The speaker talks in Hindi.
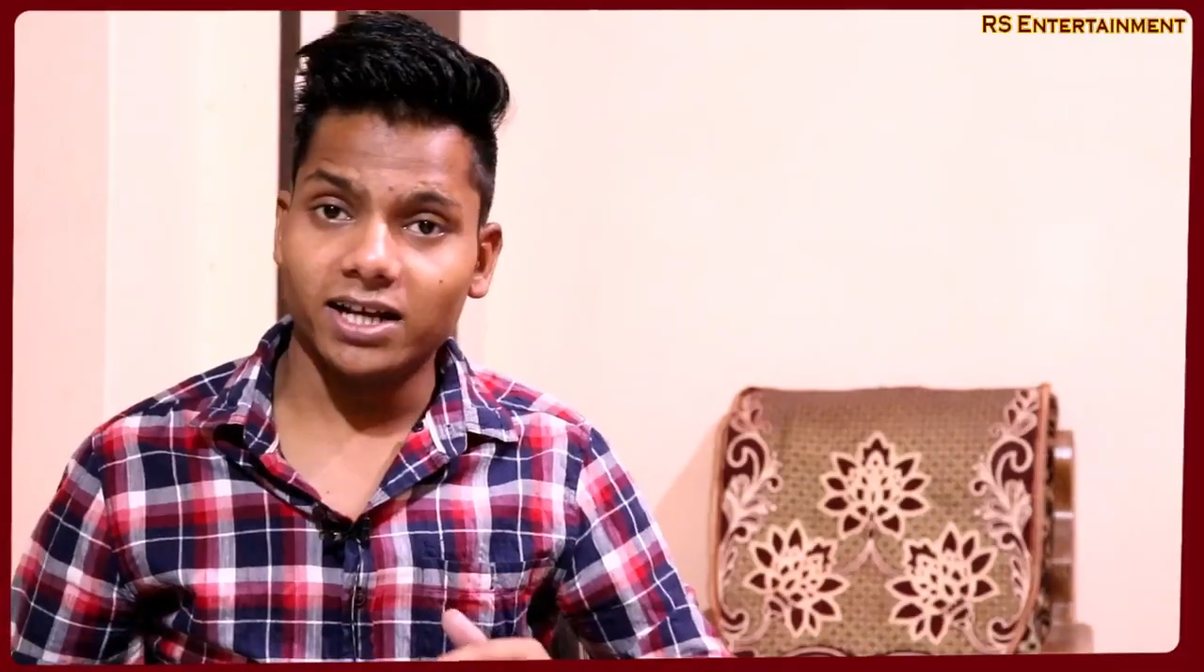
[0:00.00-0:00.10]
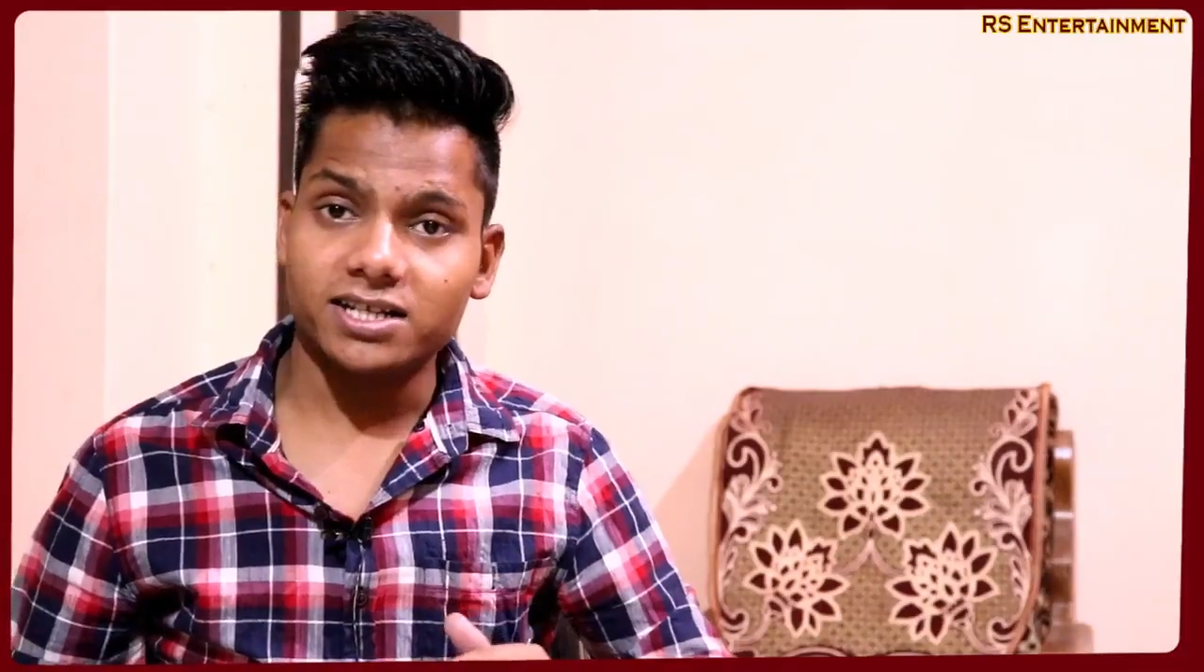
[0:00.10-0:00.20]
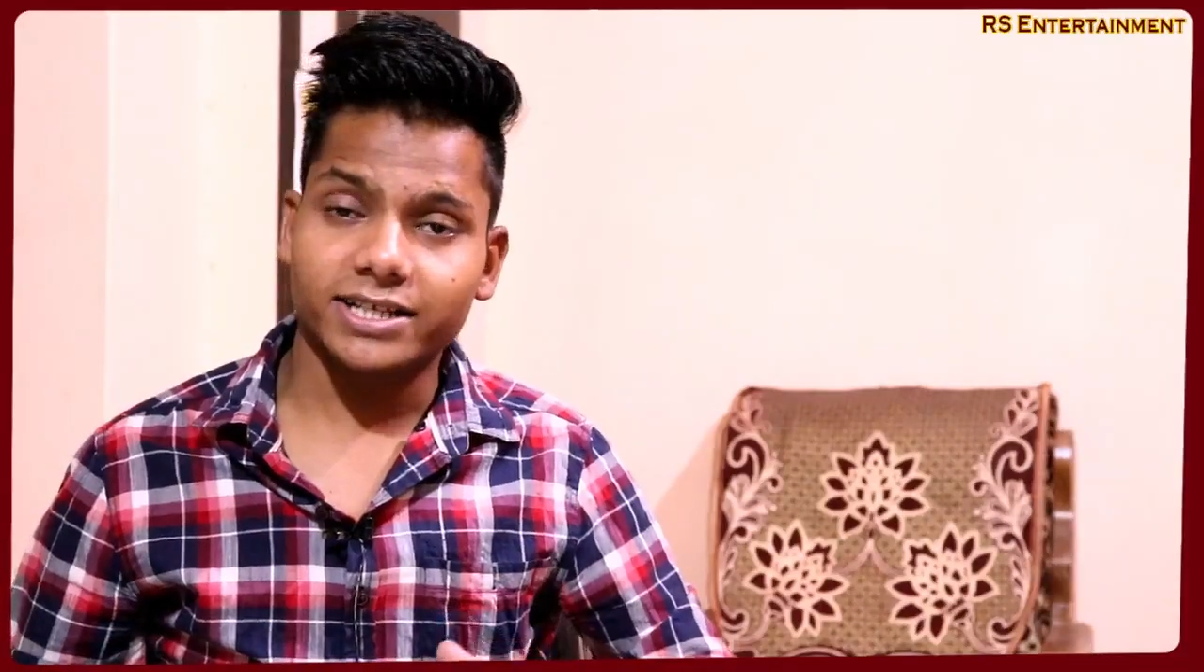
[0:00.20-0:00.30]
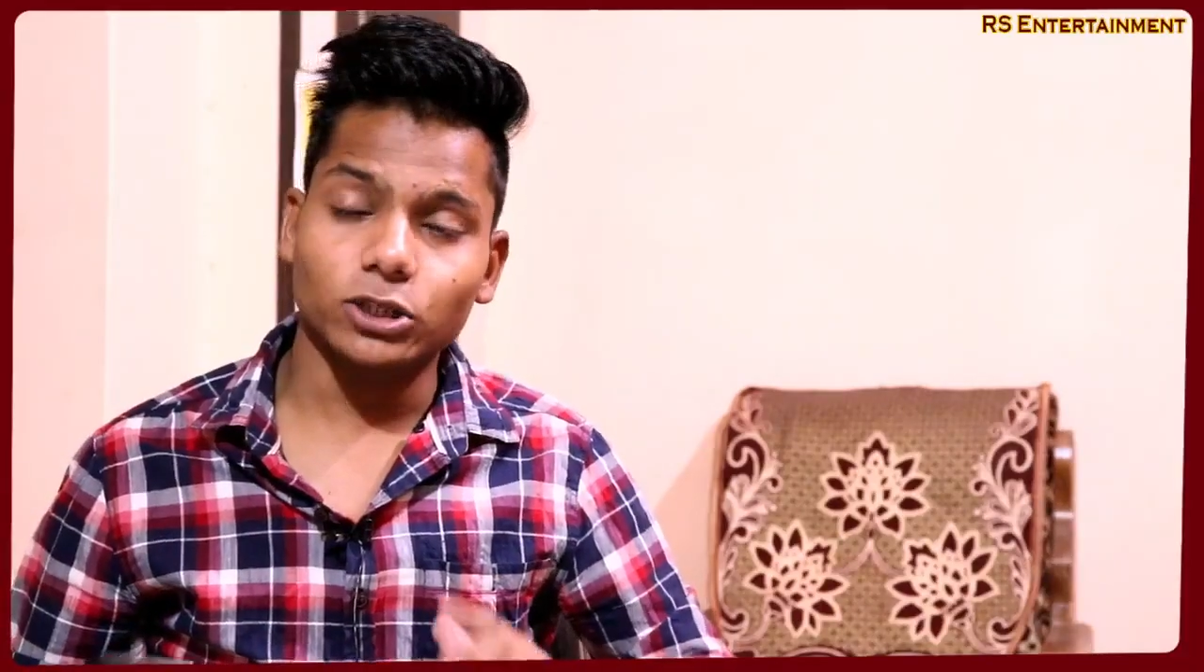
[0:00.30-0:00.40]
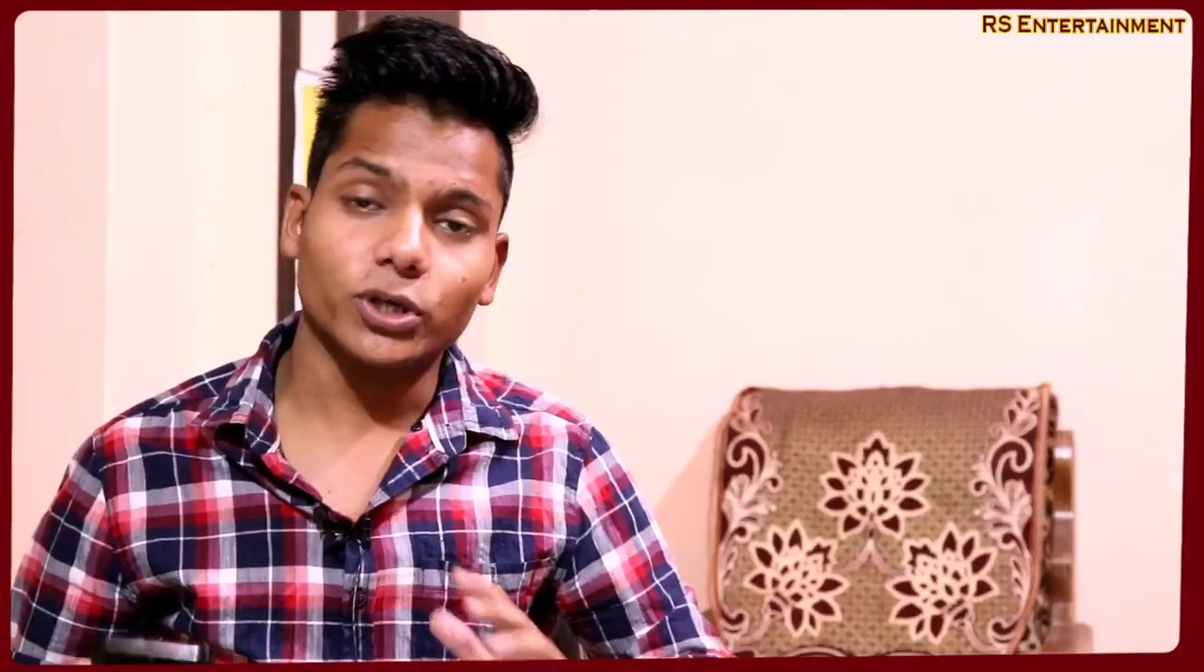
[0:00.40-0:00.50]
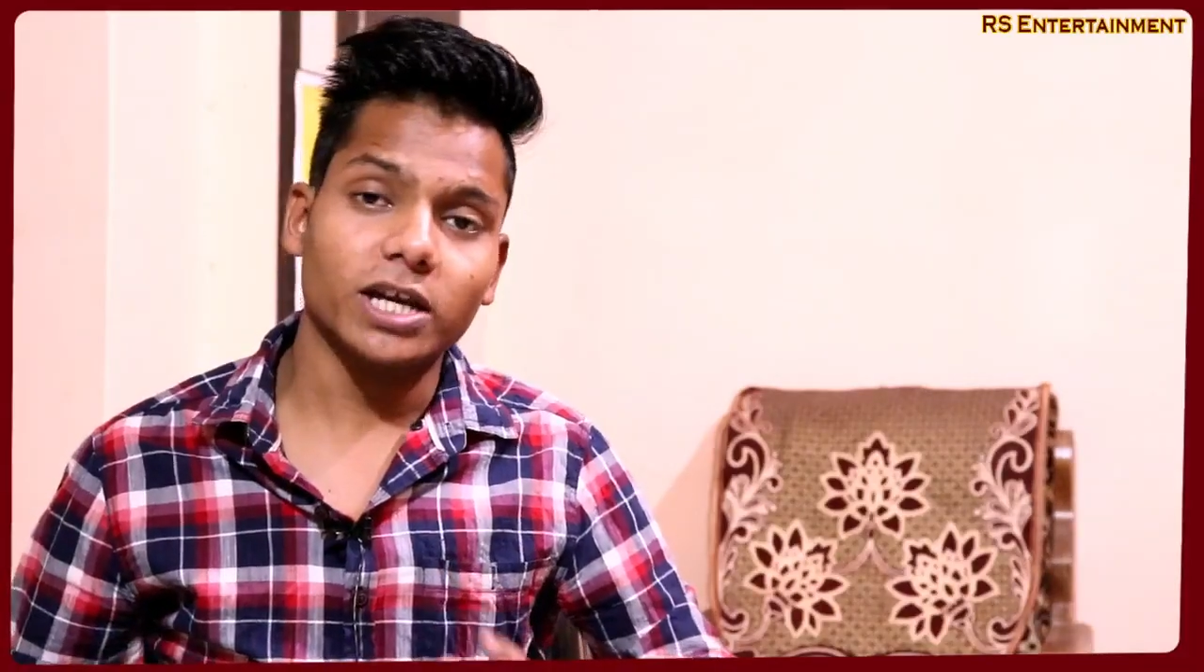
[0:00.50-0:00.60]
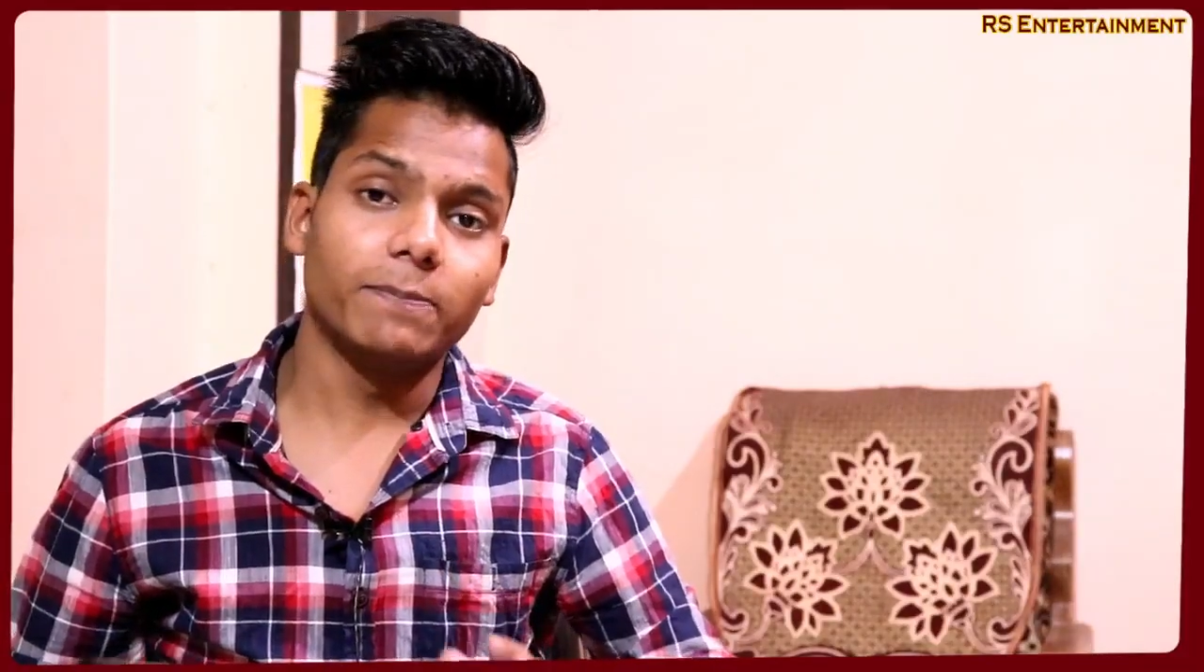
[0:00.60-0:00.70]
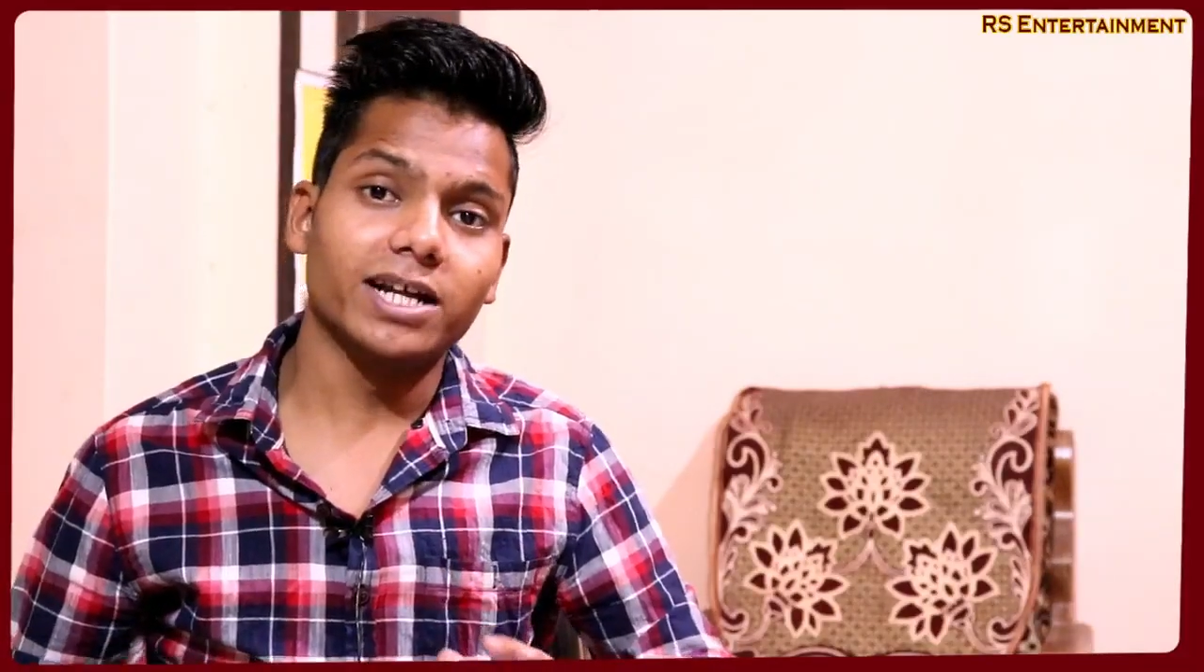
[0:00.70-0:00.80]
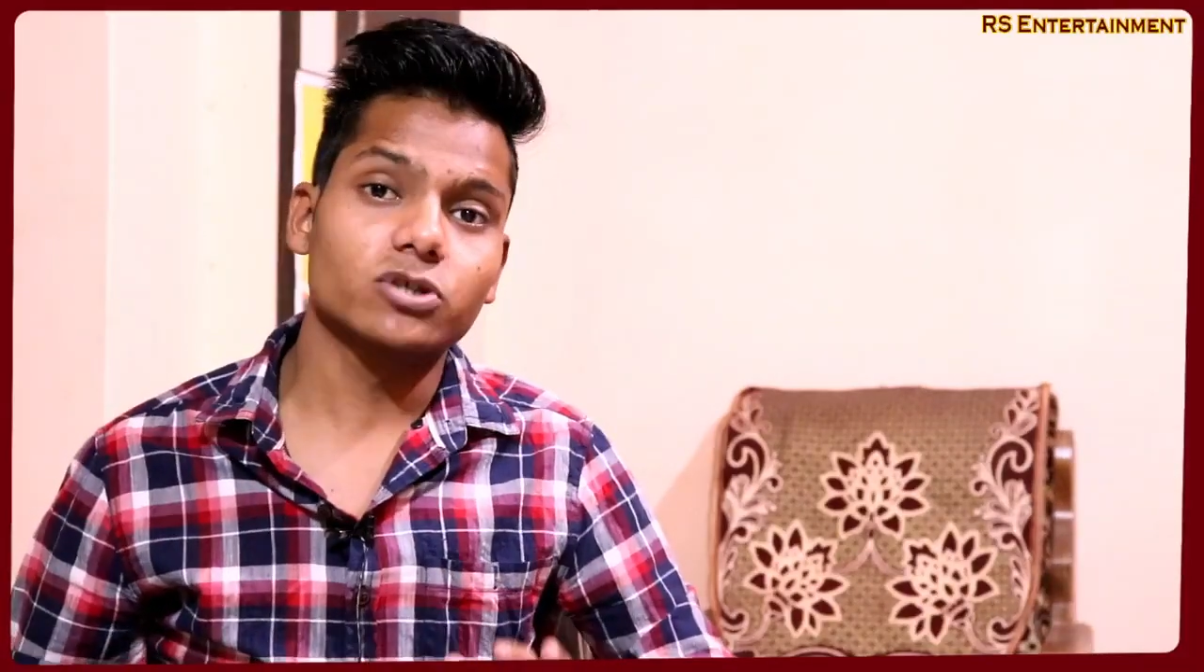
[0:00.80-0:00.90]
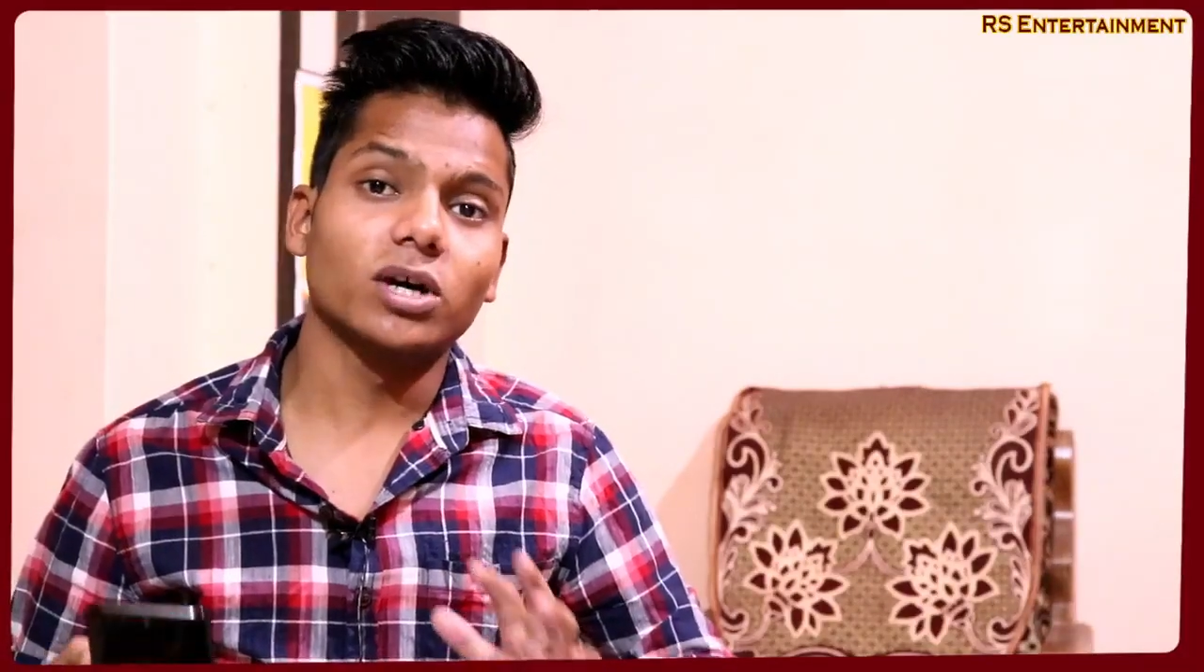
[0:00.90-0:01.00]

प्लेयर्स की तो की प्लेयर्स